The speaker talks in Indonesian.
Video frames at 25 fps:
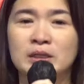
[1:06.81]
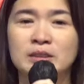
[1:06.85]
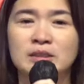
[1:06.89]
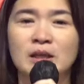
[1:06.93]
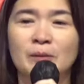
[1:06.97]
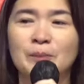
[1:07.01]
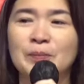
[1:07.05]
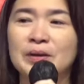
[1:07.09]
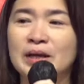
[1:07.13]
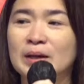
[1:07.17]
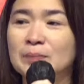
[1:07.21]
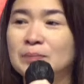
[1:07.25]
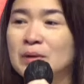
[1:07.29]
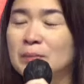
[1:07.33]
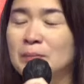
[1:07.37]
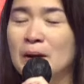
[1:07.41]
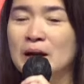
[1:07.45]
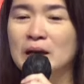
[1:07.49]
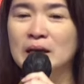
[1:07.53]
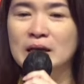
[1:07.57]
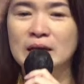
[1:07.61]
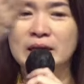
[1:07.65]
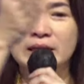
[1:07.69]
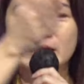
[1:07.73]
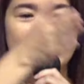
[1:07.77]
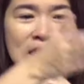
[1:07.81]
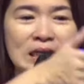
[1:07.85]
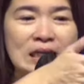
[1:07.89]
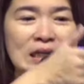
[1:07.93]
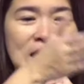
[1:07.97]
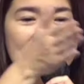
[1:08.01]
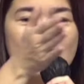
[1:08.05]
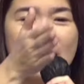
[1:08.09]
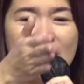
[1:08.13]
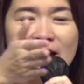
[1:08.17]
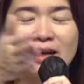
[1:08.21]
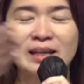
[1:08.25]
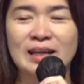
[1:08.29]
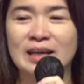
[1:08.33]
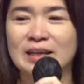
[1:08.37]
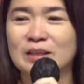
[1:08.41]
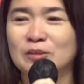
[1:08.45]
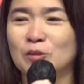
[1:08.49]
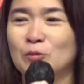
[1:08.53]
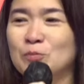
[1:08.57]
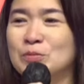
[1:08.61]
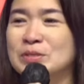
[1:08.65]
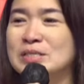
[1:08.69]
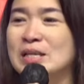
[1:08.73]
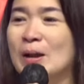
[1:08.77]
Tapi kan memang gilirannya
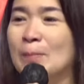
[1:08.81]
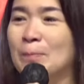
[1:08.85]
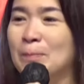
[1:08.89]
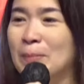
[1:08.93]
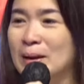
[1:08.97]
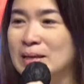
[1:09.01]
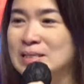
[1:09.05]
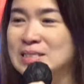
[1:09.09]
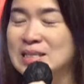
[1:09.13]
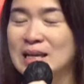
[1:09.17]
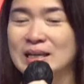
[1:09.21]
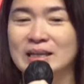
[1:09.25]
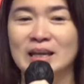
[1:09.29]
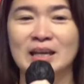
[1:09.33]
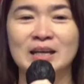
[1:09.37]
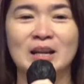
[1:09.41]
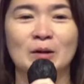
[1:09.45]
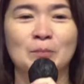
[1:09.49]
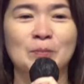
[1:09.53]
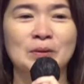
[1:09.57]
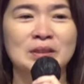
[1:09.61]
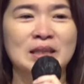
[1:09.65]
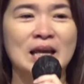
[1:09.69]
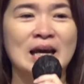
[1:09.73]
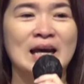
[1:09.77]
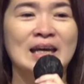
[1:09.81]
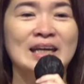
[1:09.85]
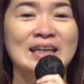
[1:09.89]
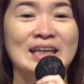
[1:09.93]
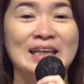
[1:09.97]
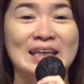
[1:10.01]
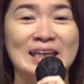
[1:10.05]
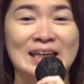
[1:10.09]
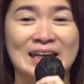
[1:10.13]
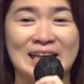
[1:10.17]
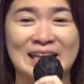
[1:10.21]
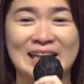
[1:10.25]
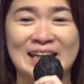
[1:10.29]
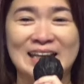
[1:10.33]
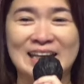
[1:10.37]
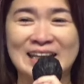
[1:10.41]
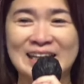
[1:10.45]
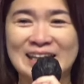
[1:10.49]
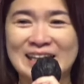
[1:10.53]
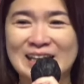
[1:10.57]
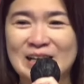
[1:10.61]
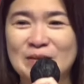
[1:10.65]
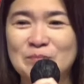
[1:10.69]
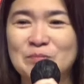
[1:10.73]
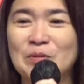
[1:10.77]
itu bisa pas saya dapatnya hari ini
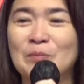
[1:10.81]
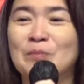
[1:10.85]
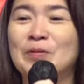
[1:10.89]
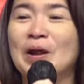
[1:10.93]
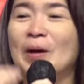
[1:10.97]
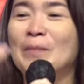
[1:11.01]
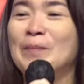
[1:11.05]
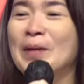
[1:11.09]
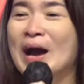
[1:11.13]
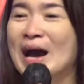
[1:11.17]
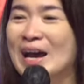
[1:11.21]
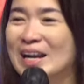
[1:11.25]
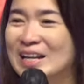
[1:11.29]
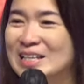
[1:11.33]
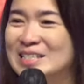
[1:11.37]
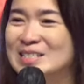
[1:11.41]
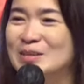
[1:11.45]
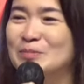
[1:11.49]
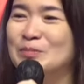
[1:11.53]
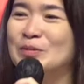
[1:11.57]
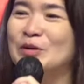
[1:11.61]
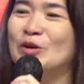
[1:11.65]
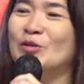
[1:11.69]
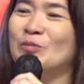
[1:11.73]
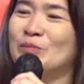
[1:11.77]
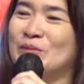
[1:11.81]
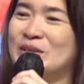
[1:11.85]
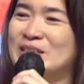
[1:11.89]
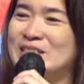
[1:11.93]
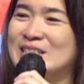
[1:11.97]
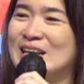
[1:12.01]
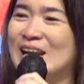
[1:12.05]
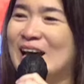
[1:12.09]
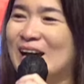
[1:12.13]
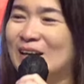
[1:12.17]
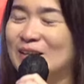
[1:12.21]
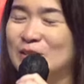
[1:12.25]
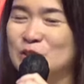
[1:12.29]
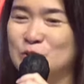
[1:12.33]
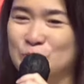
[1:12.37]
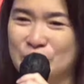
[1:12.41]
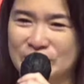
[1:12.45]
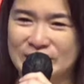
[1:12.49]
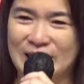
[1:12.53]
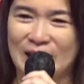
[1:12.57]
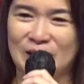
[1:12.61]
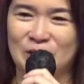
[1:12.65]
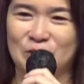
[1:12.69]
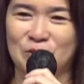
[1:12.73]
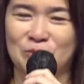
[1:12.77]
beberapa hari sebelum menjelang
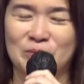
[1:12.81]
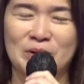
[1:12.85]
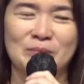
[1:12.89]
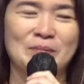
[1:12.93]
Jumat Agung.